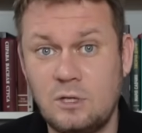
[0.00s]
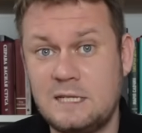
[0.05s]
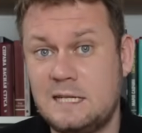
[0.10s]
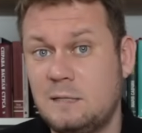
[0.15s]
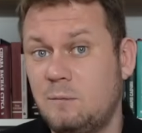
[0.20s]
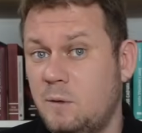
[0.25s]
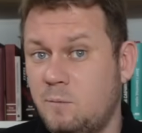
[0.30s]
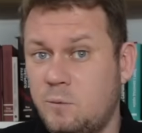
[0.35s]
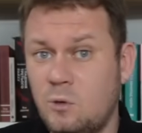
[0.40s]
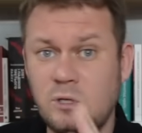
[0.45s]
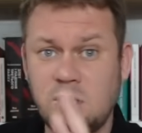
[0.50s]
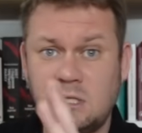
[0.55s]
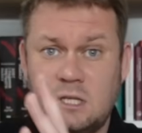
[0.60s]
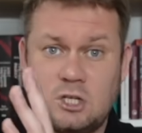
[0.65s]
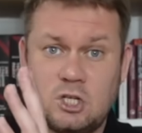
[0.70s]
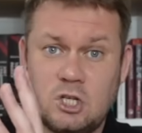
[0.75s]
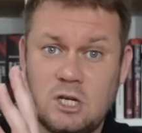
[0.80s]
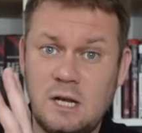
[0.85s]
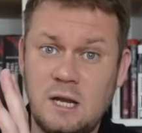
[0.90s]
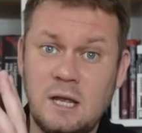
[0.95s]
если бы
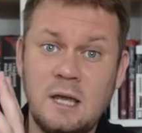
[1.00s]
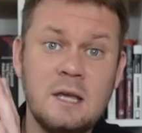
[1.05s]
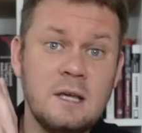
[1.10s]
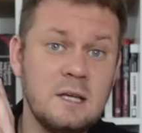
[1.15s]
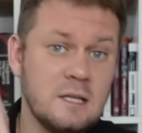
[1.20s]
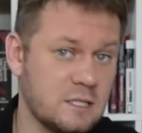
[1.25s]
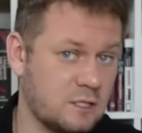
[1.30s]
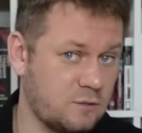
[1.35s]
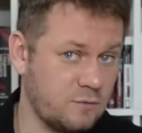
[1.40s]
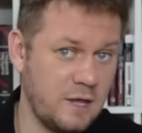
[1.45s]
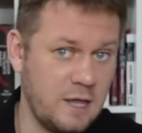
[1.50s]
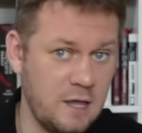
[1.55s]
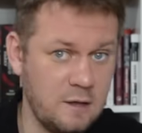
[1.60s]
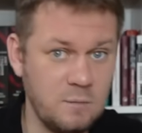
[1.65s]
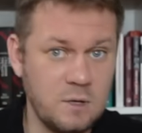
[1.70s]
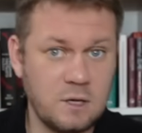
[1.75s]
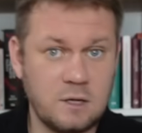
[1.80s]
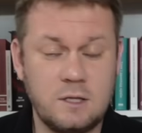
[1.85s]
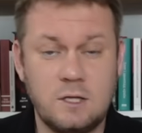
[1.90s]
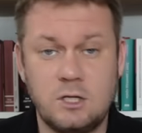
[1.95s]
просто жили своей
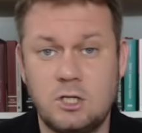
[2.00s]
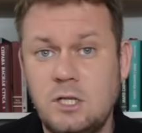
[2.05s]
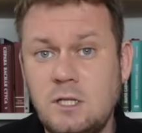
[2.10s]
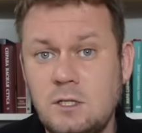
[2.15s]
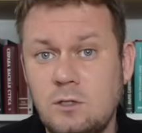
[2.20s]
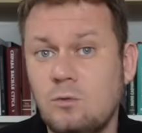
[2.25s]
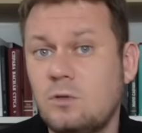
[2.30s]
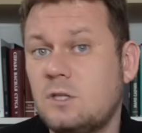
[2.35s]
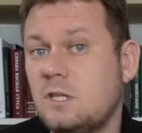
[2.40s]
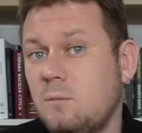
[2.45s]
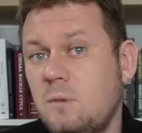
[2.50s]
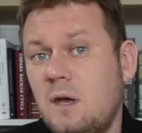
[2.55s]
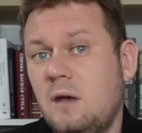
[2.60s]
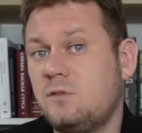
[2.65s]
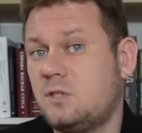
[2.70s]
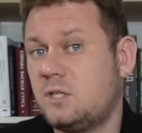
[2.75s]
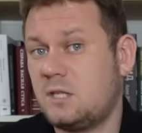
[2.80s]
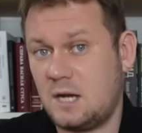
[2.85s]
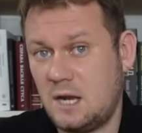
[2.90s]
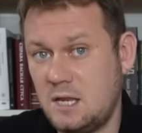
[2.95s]
мирной жизнью у себя
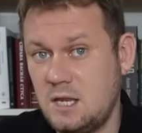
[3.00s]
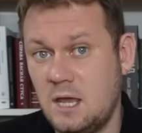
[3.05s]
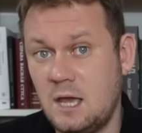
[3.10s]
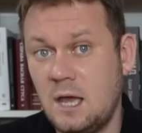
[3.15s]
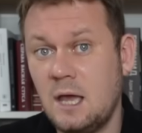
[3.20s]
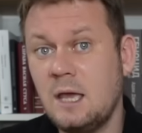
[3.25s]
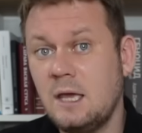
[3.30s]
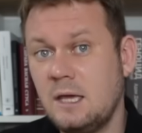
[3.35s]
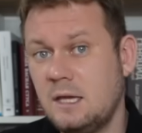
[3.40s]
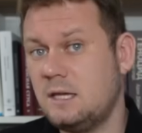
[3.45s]
в стране.